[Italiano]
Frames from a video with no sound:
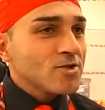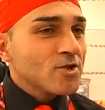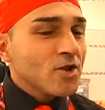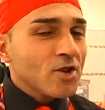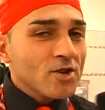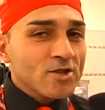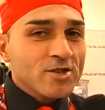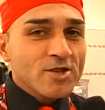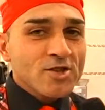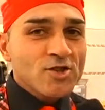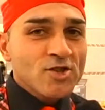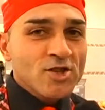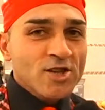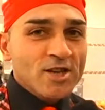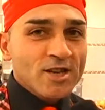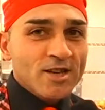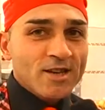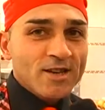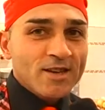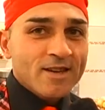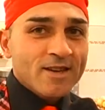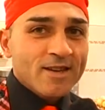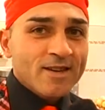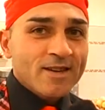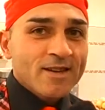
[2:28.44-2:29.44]

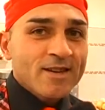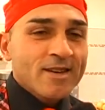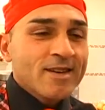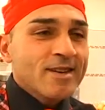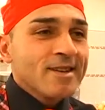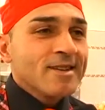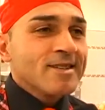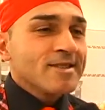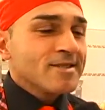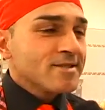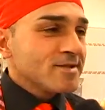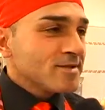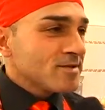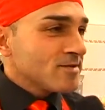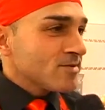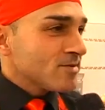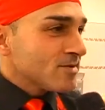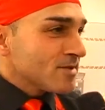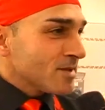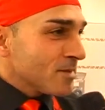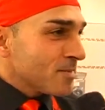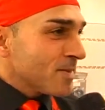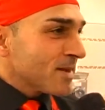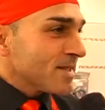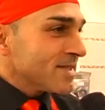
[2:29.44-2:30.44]
12
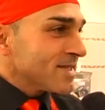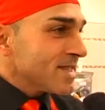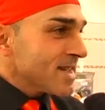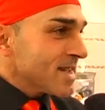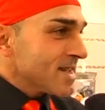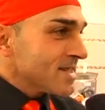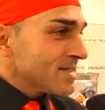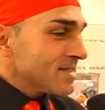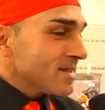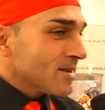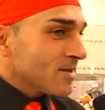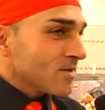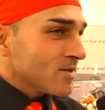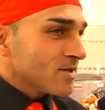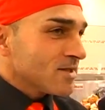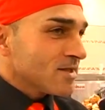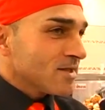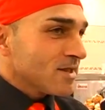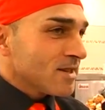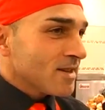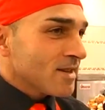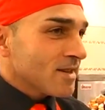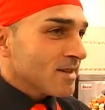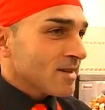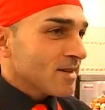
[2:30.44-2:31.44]
dipendenti,
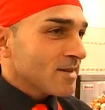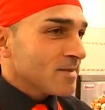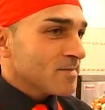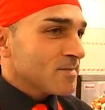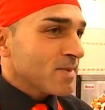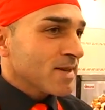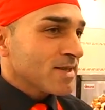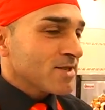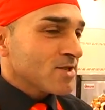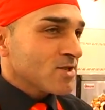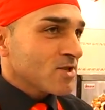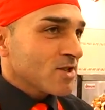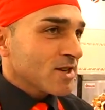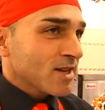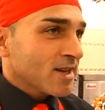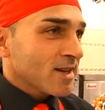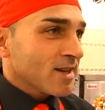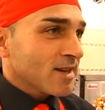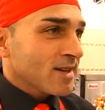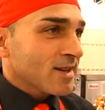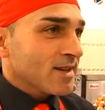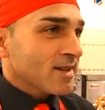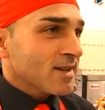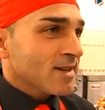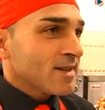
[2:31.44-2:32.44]
quindi penso
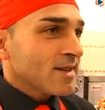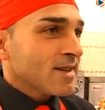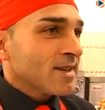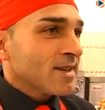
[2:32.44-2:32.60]
che